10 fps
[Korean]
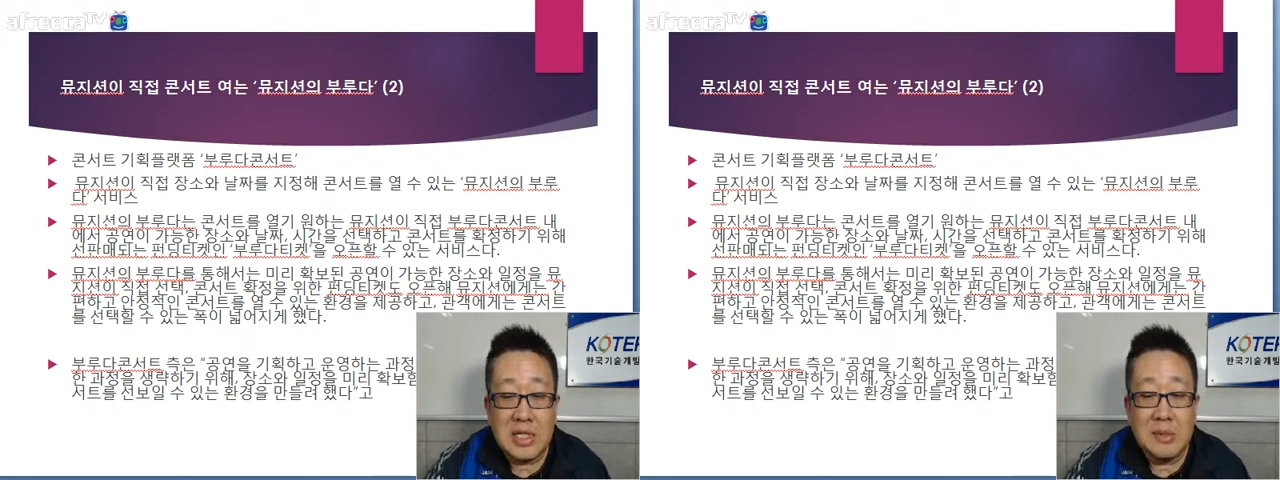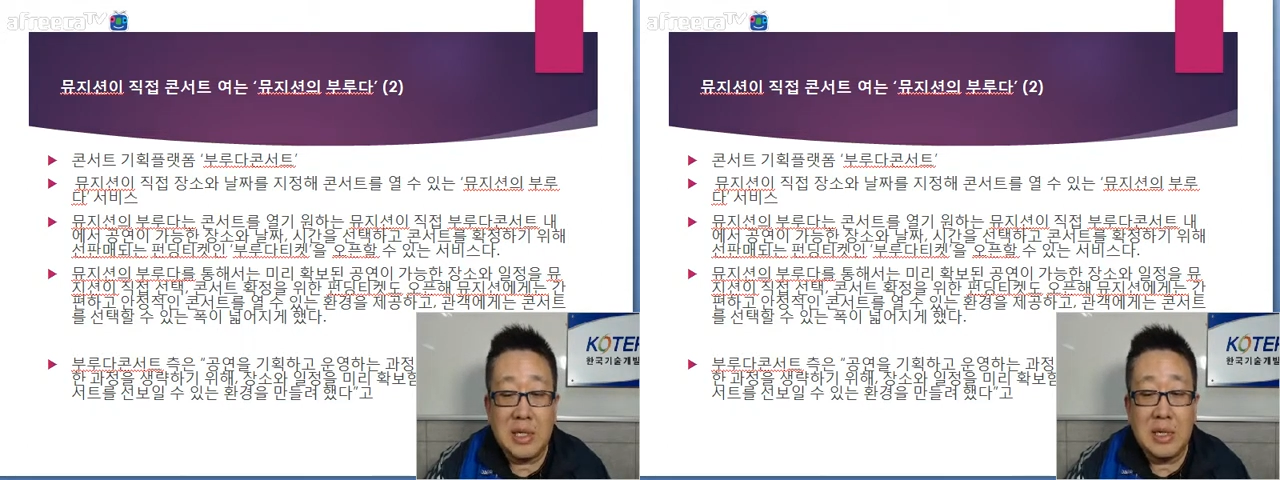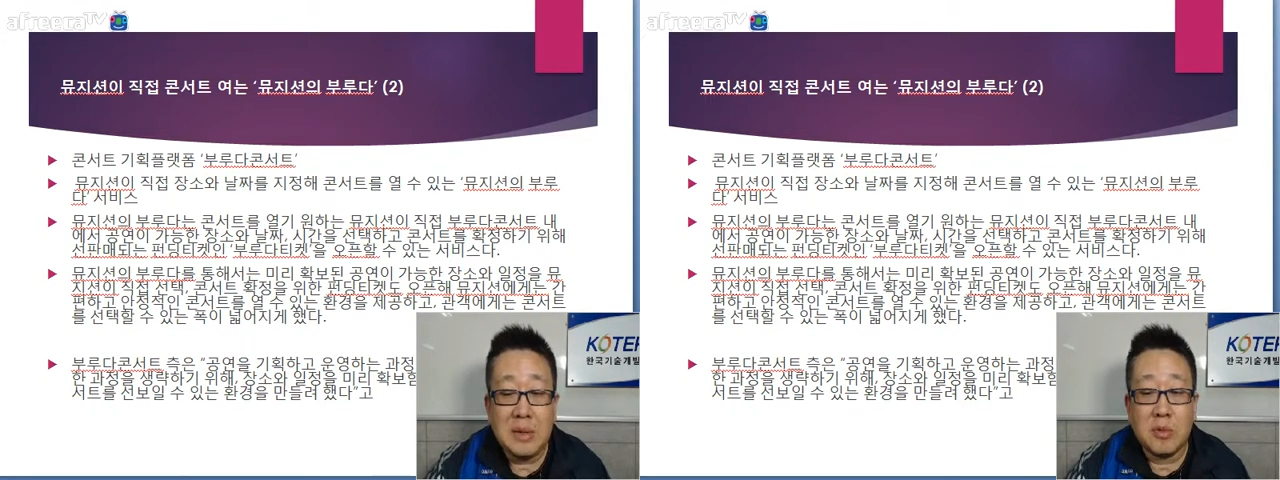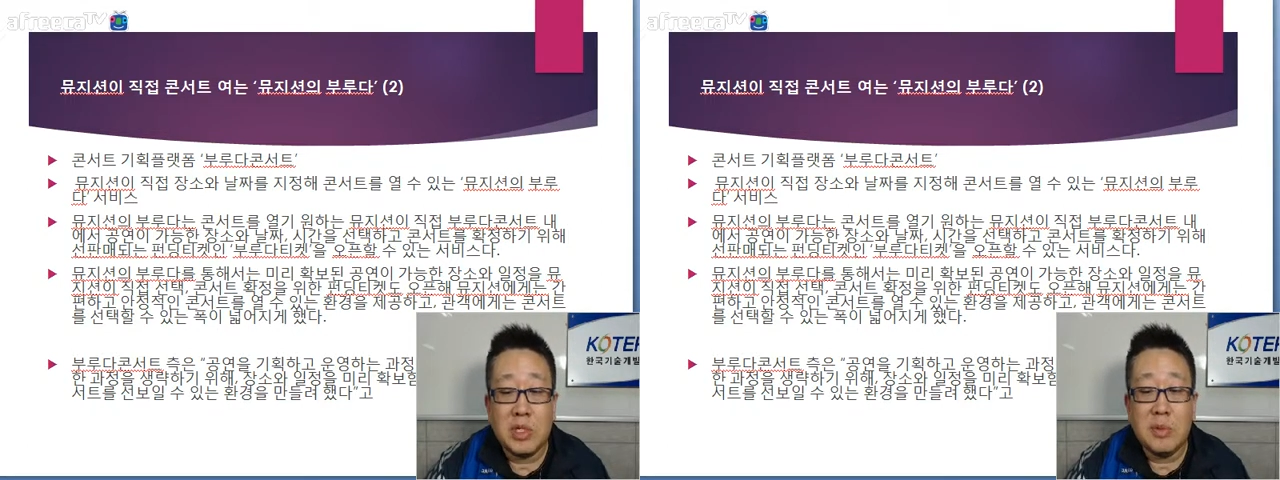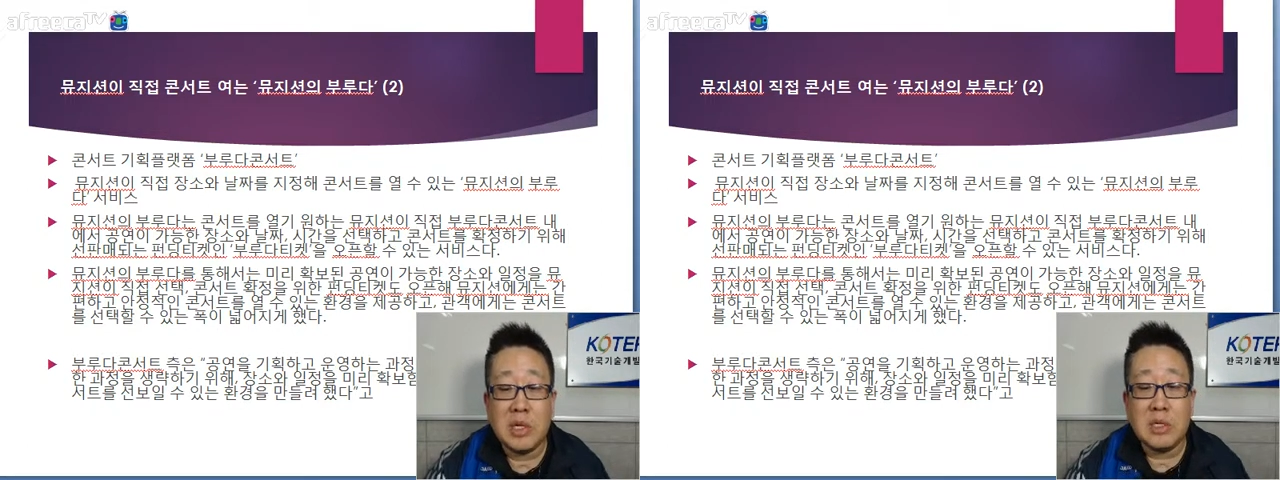미리
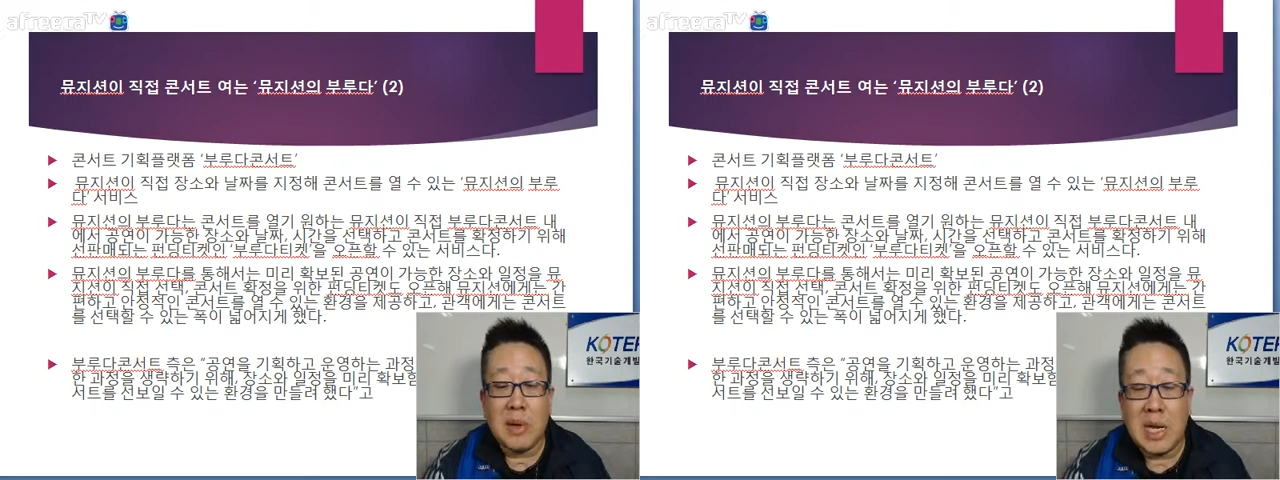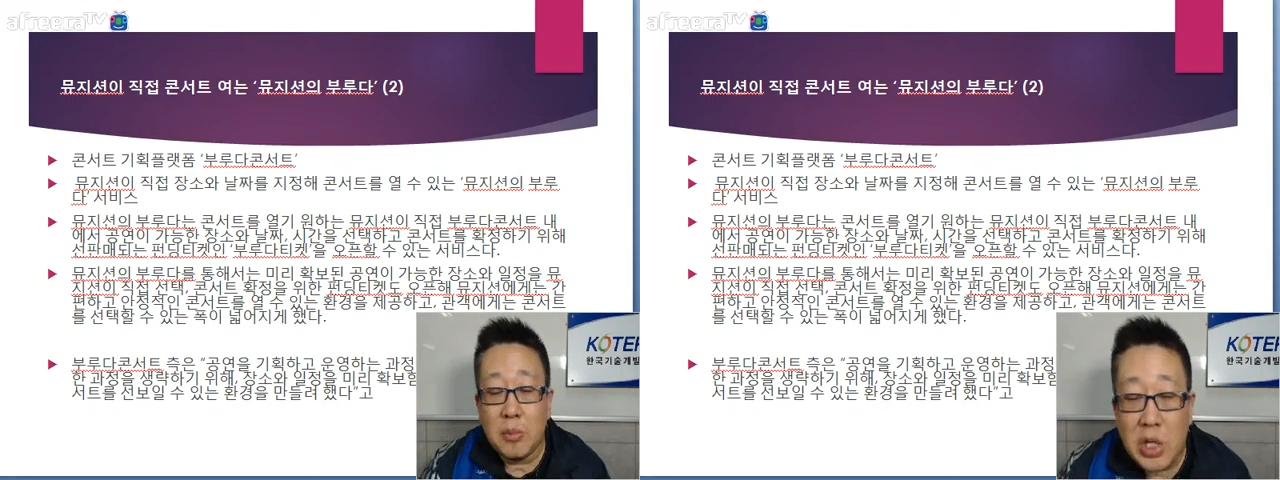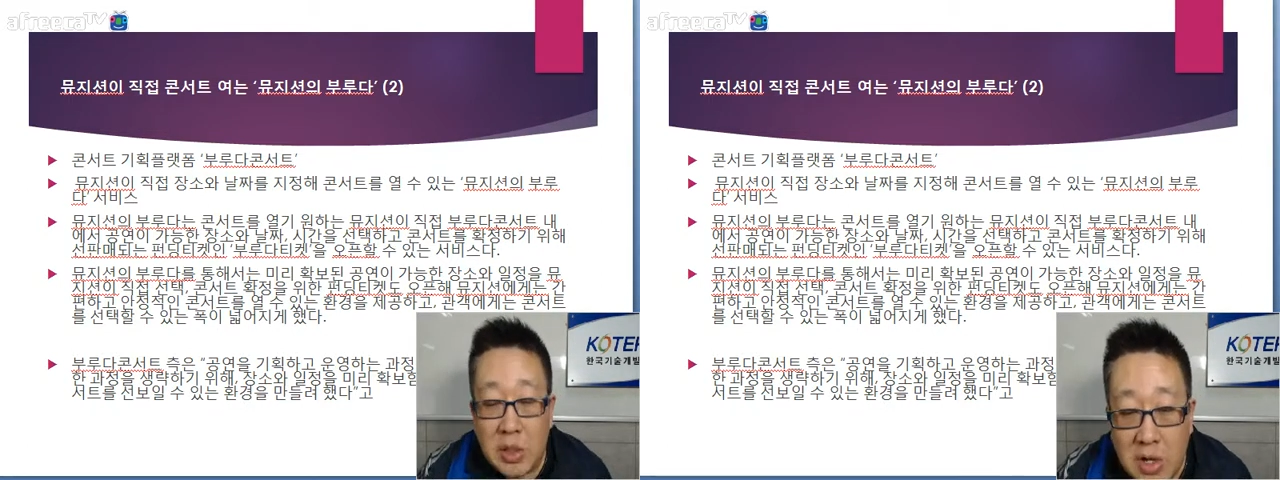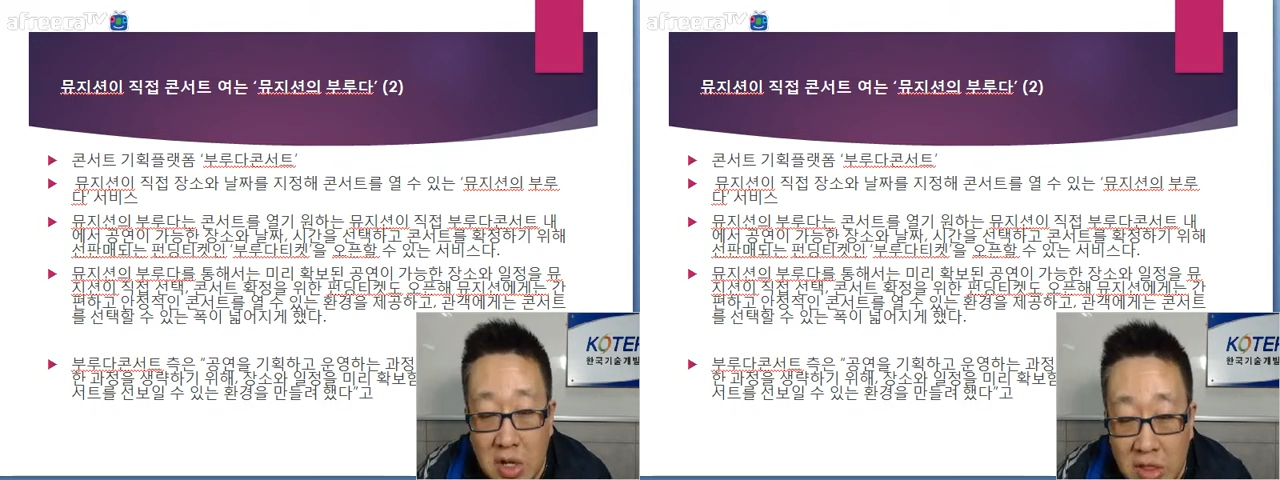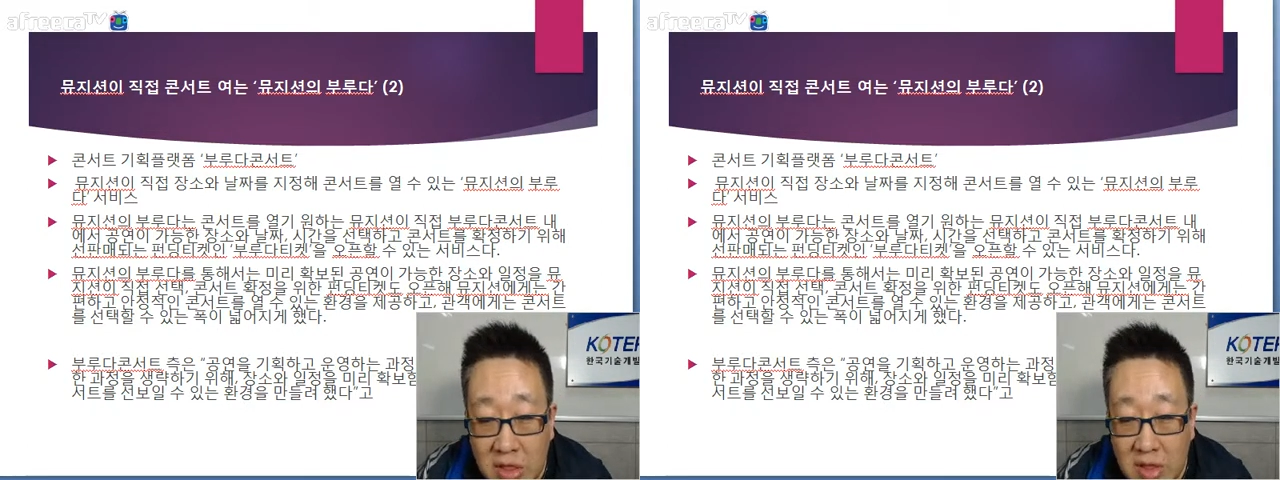구입을 해서 많이 모이면